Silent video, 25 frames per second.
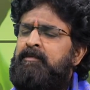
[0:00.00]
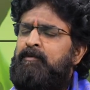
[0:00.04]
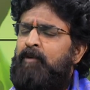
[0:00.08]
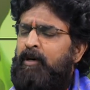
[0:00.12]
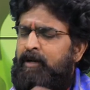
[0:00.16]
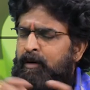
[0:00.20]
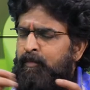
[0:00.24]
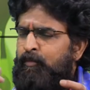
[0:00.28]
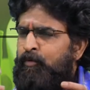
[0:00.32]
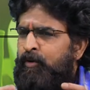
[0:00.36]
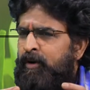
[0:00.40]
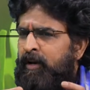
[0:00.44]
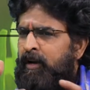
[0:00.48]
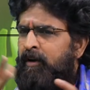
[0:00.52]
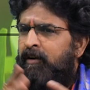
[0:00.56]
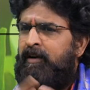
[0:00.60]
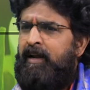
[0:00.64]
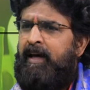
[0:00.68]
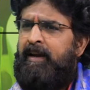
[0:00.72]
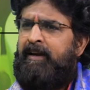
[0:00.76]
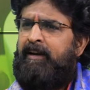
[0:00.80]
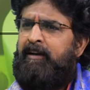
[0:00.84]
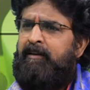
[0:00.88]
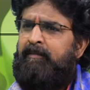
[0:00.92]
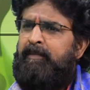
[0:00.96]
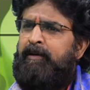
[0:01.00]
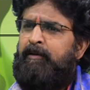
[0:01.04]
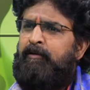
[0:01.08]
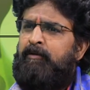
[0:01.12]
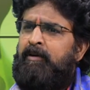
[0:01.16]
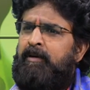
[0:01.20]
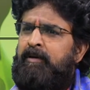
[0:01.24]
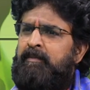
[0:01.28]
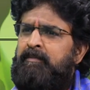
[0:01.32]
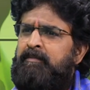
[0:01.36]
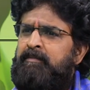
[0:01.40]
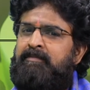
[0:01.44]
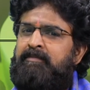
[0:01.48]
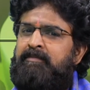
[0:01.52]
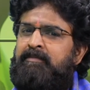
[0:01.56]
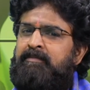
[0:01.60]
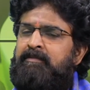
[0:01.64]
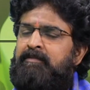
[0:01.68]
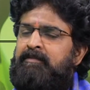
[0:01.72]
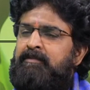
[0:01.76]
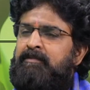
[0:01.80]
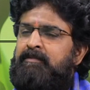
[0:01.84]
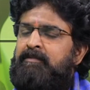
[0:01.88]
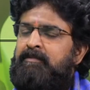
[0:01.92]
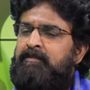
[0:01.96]
ఒక మూడు నెలలు టార్గెట్ పెట్టుకోండి
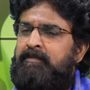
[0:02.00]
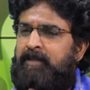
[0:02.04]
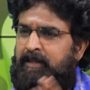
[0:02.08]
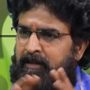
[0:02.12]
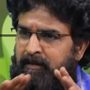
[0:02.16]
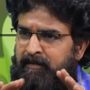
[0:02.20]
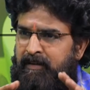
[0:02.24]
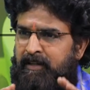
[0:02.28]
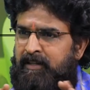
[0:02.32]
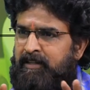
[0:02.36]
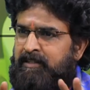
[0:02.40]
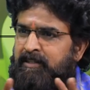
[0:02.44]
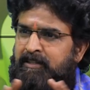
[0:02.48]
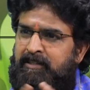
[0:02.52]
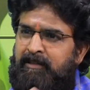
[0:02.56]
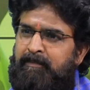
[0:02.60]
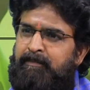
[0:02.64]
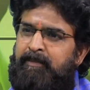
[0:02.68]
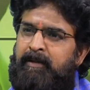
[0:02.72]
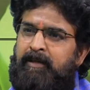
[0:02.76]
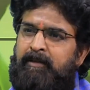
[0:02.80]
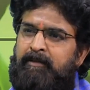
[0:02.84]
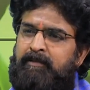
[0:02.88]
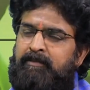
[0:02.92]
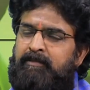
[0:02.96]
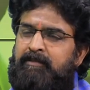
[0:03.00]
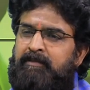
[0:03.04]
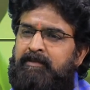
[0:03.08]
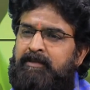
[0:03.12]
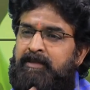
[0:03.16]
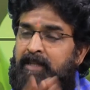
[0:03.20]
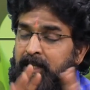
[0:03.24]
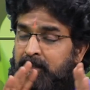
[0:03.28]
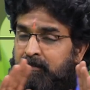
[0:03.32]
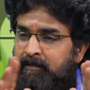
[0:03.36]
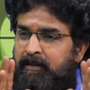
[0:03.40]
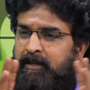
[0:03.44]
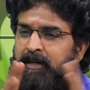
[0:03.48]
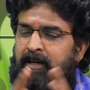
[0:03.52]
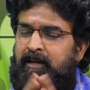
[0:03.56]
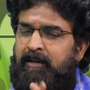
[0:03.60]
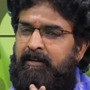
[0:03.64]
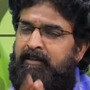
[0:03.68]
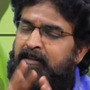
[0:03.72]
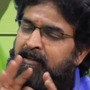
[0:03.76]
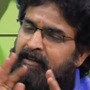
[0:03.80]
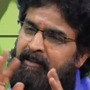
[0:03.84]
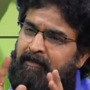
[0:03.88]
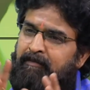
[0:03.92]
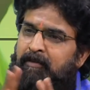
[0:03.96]
విక్రమాదిత్య చెప్పాడు సాత్విక ఆహారం
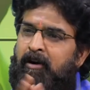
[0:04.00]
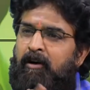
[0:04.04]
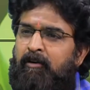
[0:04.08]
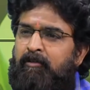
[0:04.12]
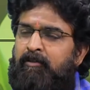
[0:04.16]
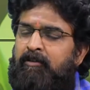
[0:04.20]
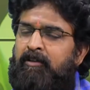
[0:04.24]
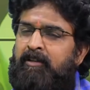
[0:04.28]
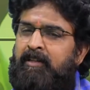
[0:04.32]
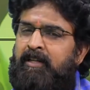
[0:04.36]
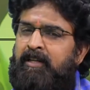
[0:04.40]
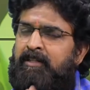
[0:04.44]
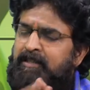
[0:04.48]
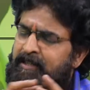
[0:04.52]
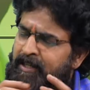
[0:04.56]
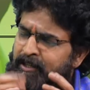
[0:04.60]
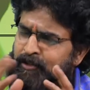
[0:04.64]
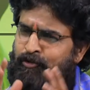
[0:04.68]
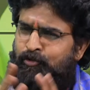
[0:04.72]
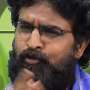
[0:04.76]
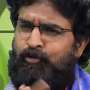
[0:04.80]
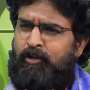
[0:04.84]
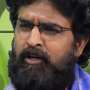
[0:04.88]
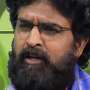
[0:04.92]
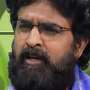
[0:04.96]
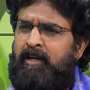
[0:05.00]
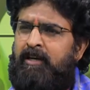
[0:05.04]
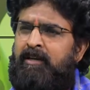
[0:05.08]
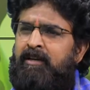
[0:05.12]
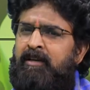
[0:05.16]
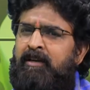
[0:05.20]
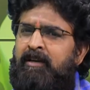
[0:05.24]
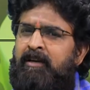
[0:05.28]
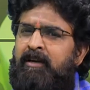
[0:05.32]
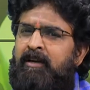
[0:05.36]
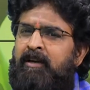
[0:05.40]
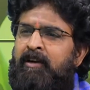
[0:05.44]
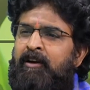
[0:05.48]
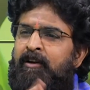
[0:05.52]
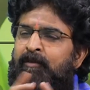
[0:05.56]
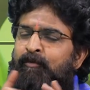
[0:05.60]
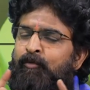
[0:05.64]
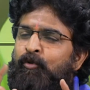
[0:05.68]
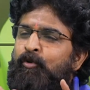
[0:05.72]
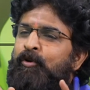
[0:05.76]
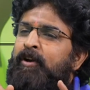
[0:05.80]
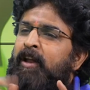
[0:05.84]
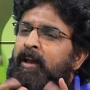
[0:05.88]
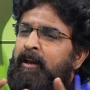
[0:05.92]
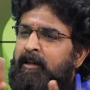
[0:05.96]
తింటే బాగుంటుంది చేసి చూడండి
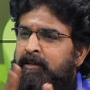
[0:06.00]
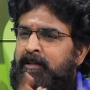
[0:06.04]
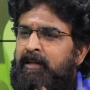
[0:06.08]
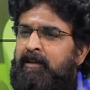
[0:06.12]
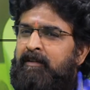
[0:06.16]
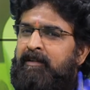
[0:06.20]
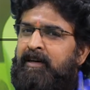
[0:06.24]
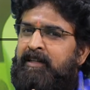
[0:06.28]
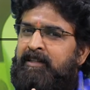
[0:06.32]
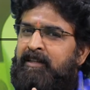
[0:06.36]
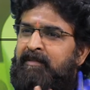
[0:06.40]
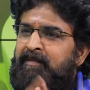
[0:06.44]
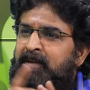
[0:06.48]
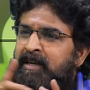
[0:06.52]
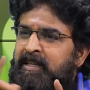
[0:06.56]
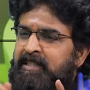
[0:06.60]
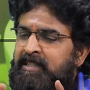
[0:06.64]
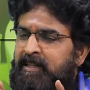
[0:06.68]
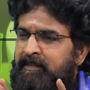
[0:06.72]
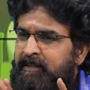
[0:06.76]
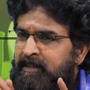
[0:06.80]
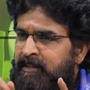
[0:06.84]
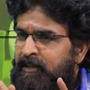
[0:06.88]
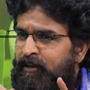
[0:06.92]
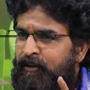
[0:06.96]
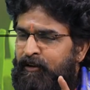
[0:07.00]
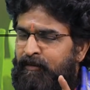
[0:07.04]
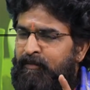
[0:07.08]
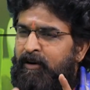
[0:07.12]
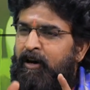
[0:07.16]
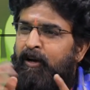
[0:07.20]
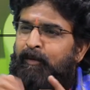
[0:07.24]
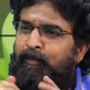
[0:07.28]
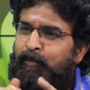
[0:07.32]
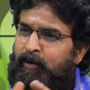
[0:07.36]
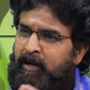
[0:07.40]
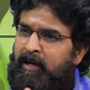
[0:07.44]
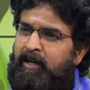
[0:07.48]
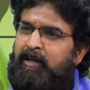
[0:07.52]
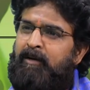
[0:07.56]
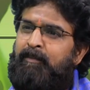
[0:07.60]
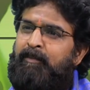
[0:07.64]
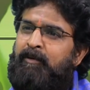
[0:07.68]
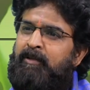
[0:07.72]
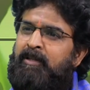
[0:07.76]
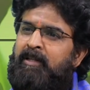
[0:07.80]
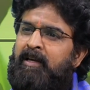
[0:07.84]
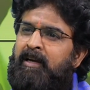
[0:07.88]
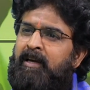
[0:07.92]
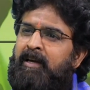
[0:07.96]
మూడు నెలల తర్వాత మీ జీవితాల్లో మార్పు
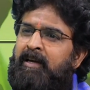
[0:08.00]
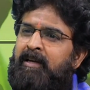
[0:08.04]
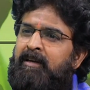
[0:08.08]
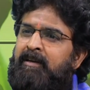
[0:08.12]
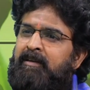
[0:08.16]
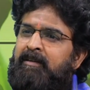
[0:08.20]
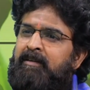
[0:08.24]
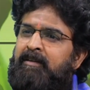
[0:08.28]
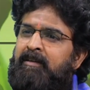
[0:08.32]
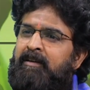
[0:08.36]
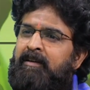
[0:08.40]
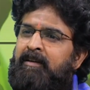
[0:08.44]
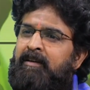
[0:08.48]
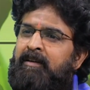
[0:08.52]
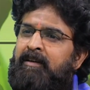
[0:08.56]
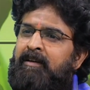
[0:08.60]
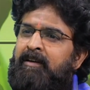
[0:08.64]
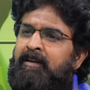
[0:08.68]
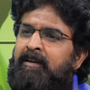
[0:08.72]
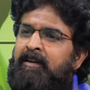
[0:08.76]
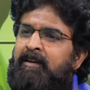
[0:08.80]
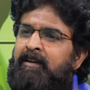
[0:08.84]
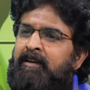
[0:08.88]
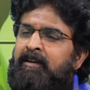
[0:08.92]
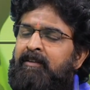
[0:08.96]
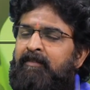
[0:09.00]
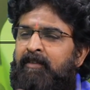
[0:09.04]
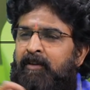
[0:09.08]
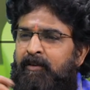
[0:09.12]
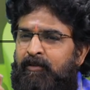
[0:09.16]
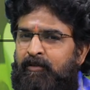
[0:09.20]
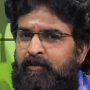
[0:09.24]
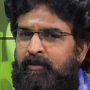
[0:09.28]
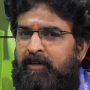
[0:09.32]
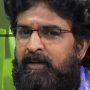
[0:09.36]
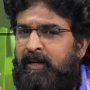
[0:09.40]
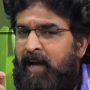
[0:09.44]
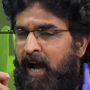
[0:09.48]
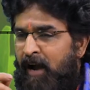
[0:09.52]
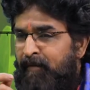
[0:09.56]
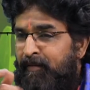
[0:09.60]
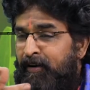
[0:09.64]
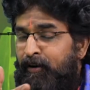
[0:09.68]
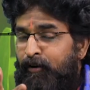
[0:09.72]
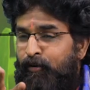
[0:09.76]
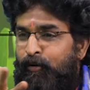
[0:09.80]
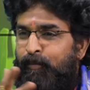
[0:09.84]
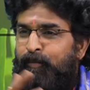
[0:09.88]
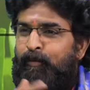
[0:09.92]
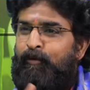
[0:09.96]
రాకపోతే మీరు
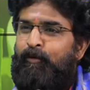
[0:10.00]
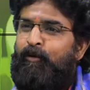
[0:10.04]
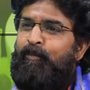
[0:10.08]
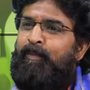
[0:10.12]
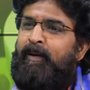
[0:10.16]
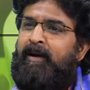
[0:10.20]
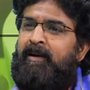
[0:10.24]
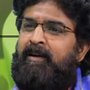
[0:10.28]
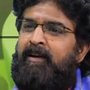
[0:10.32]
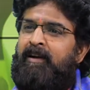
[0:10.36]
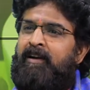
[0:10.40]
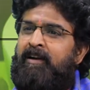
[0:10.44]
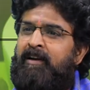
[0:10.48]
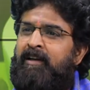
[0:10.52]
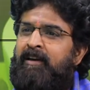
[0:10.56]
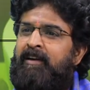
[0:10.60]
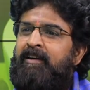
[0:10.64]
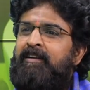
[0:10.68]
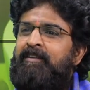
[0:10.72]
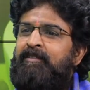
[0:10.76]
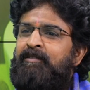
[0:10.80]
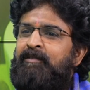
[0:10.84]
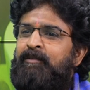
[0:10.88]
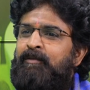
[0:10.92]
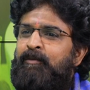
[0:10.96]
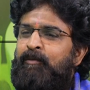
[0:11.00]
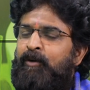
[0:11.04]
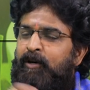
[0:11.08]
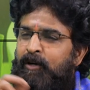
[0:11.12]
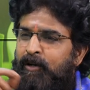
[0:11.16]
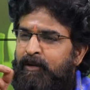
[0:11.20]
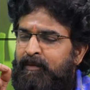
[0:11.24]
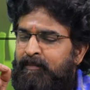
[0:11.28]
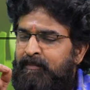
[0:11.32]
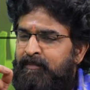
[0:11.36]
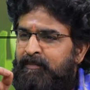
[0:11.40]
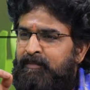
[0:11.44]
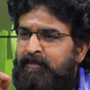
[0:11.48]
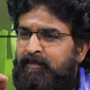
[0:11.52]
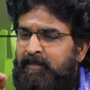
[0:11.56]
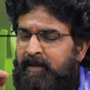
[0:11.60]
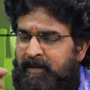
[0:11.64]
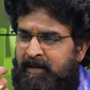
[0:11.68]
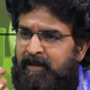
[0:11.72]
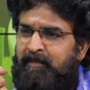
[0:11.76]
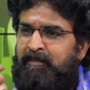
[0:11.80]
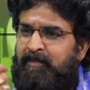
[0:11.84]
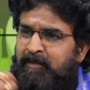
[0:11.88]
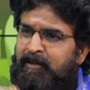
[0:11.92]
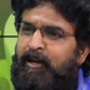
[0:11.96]
కామెంట్ రూపంలో పెట్టండి ఒక
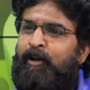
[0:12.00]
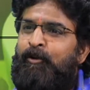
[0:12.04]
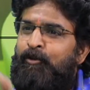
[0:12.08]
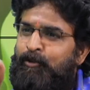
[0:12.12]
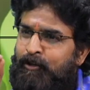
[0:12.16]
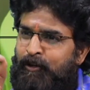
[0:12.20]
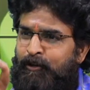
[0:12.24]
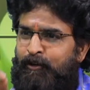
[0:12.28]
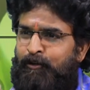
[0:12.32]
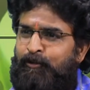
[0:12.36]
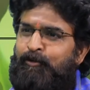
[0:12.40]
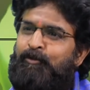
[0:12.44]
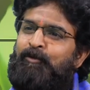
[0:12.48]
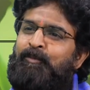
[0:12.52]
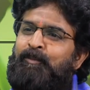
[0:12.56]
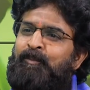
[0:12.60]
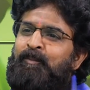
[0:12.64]
అంటే నన్ను తిట్టుతూ